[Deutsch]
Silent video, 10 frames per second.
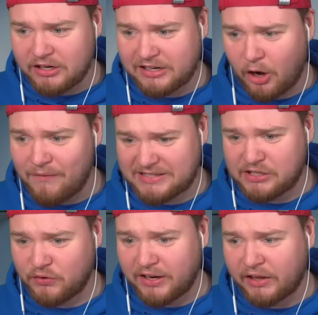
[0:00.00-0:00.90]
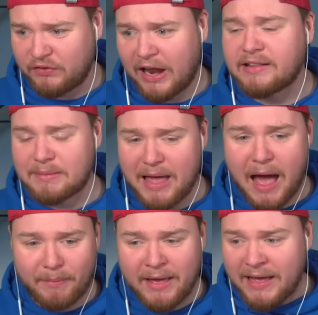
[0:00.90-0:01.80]
nicht glauben, was ich für einen Ritt wieder hinter mir
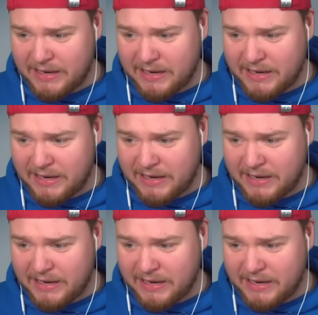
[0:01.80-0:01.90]
habe.